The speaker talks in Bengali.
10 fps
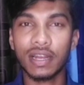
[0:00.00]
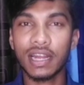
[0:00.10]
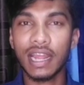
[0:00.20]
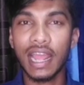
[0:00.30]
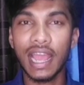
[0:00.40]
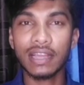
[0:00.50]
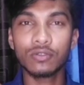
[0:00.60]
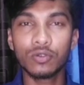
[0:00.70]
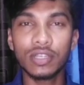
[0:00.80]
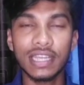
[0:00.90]
আপনারা এক
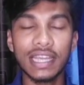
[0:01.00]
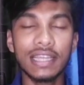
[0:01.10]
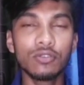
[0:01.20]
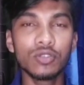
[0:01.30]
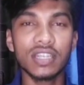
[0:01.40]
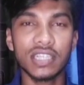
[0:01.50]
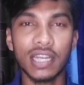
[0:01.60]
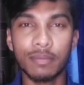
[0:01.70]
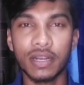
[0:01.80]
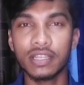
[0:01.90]
দুই এই দুইটা সাল
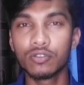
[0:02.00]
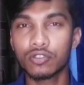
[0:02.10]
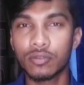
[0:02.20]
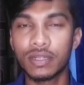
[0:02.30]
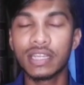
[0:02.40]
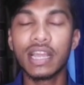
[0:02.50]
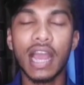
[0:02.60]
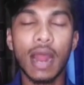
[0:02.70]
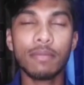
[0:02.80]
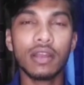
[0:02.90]
আপনারা ইউজ করবেন
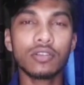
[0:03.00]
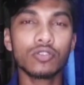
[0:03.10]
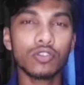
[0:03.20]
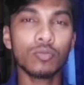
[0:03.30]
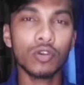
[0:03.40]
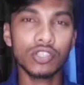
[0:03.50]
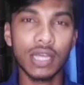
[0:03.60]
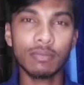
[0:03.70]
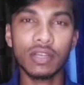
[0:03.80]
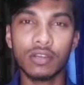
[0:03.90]
আপনারা যত বয়স
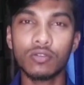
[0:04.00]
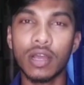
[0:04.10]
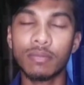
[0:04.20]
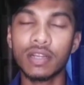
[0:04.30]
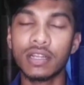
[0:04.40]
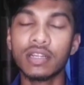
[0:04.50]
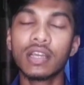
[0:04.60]
থাক না কেন আপনারা